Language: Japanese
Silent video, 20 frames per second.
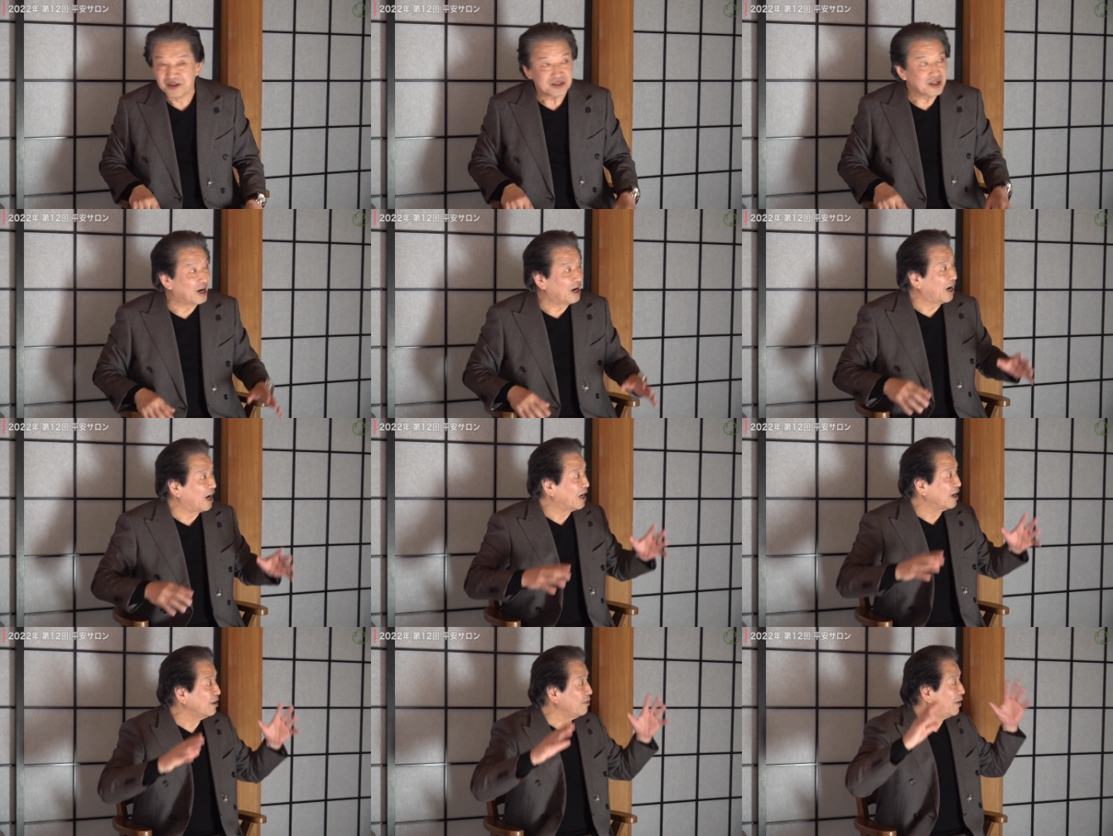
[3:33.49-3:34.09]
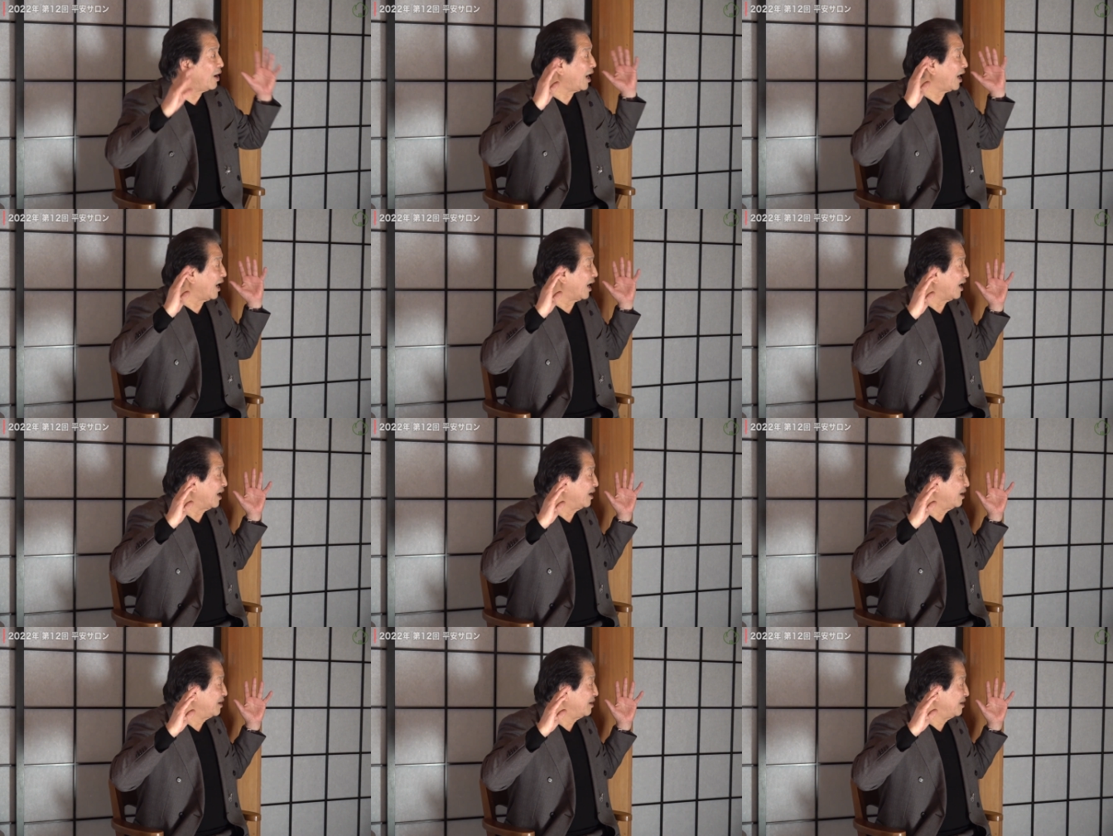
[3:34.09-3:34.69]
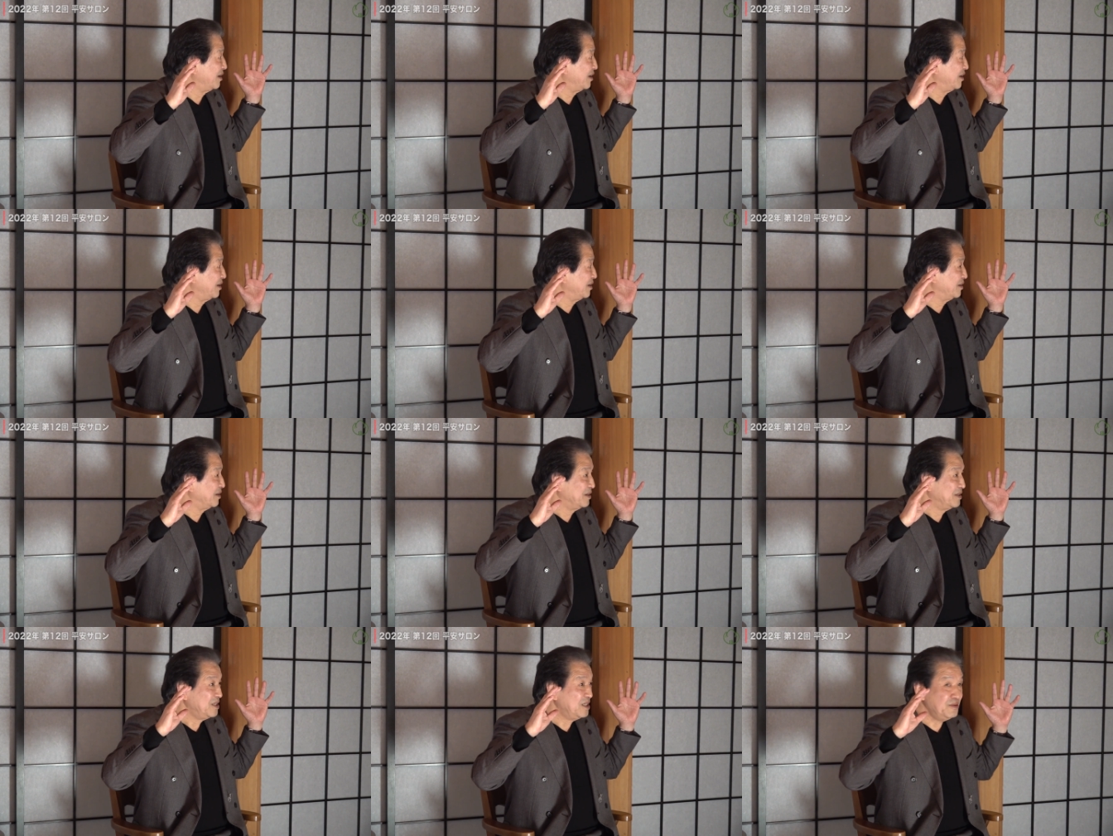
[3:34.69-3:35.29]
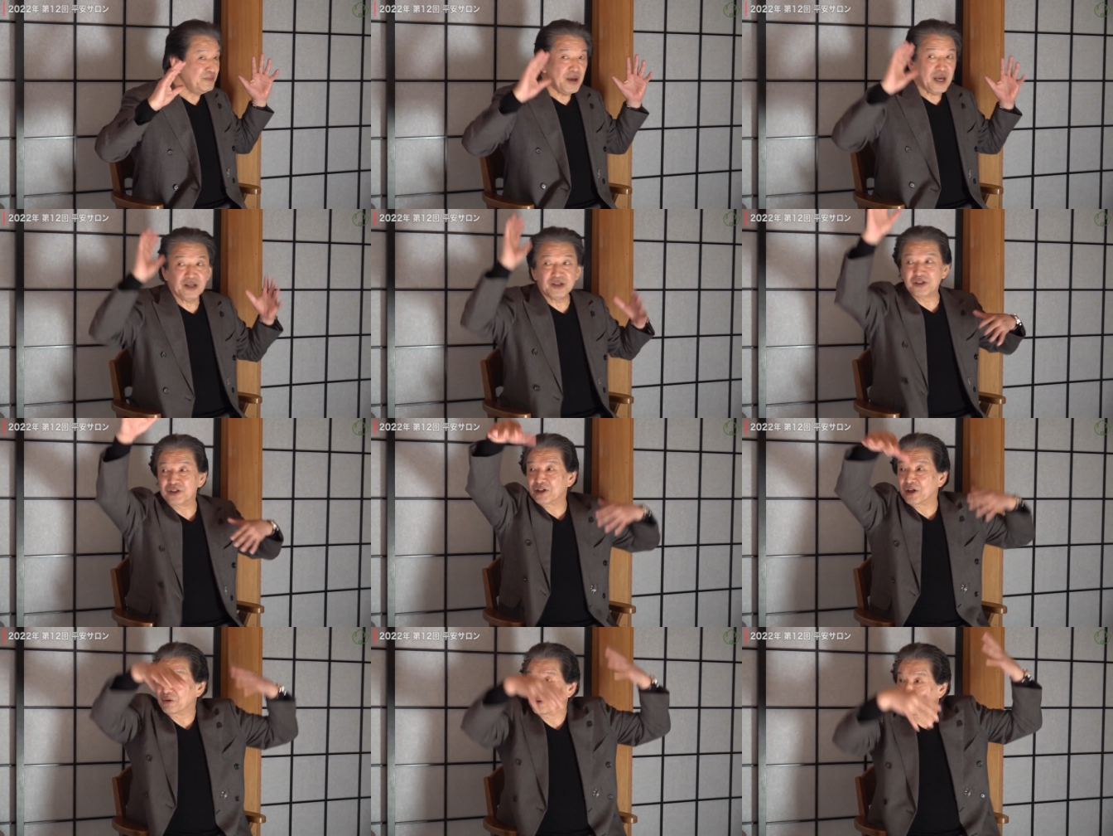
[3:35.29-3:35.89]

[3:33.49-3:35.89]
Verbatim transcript: だからあれはイメージし